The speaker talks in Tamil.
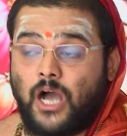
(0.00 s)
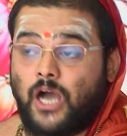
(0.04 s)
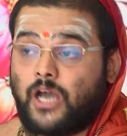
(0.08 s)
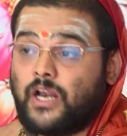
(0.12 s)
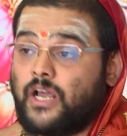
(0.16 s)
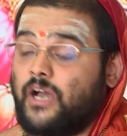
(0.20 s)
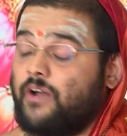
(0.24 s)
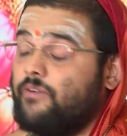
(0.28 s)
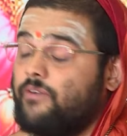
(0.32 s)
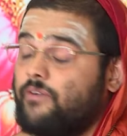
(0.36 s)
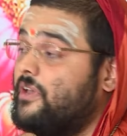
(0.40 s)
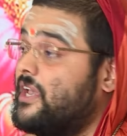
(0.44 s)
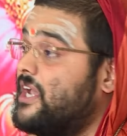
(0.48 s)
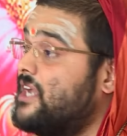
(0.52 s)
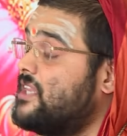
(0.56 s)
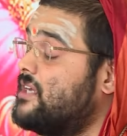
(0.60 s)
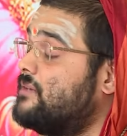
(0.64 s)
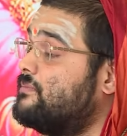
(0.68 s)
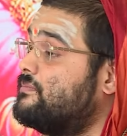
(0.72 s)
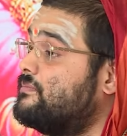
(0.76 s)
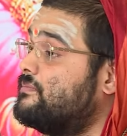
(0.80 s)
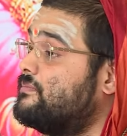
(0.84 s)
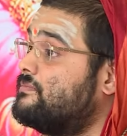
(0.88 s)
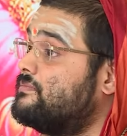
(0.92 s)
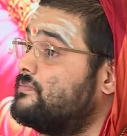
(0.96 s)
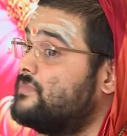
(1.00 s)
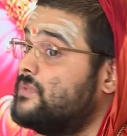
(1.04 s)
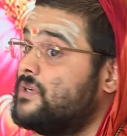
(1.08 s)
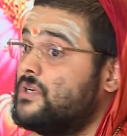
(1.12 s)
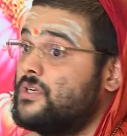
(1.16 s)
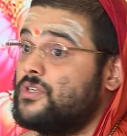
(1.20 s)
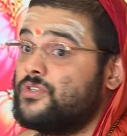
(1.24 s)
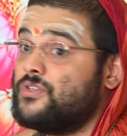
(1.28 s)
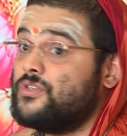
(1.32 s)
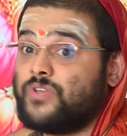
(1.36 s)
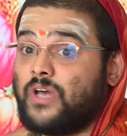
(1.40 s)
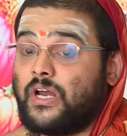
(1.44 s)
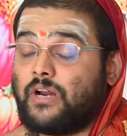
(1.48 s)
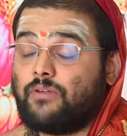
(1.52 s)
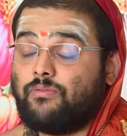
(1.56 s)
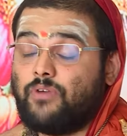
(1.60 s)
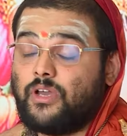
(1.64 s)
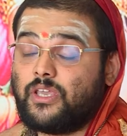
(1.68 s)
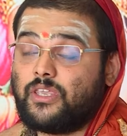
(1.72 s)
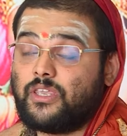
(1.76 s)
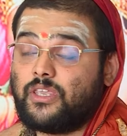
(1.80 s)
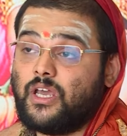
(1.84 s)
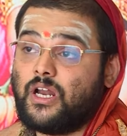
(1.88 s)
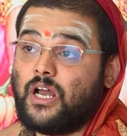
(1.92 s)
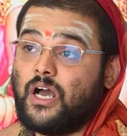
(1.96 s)
ஆனால் வேதம்
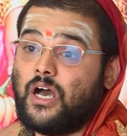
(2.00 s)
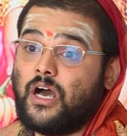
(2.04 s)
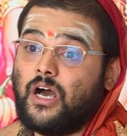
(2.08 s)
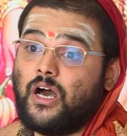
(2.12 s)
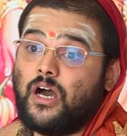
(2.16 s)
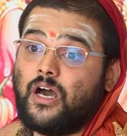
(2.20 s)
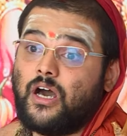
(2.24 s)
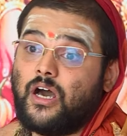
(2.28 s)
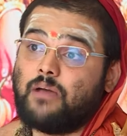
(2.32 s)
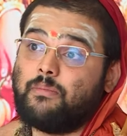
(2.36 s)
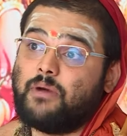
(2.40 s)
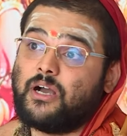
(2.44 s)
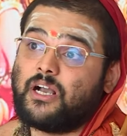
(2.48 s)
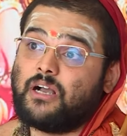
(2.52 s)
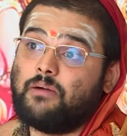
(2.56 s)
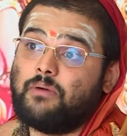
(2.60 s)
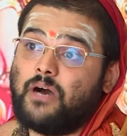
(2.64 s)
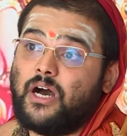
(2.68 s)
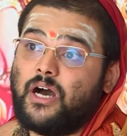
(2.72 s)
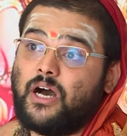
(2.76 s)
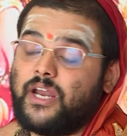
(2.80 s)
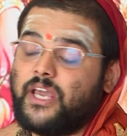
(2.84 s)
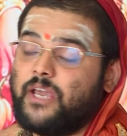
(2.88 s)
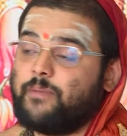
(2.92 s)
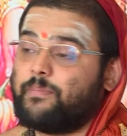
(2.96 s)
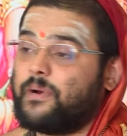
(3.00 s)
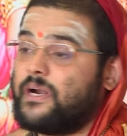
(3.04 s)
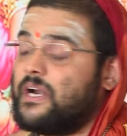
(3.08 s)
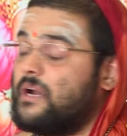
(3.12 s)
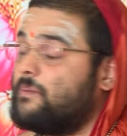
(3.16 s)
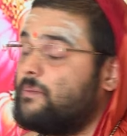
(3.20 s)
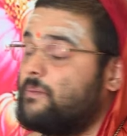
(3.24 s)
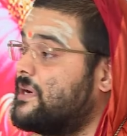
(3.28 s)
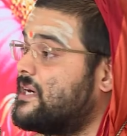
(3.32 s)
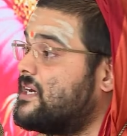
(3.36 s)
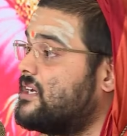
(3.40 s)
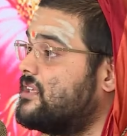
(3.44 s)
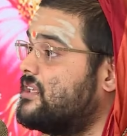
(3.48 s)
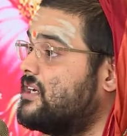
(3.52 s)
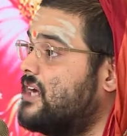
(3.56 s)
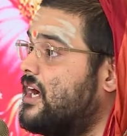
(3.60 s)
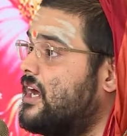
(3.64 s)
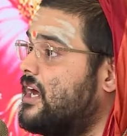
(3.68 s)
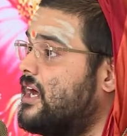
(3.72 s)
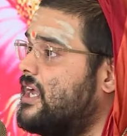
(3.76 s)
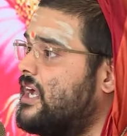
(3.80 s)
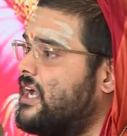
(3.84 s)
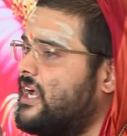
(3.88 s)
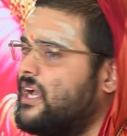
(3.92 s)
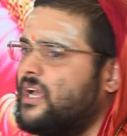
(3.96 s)
சர்வஜனான பகவானே
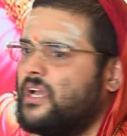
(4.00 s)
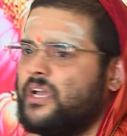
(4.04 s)
பண்ணப்பட்டதுனால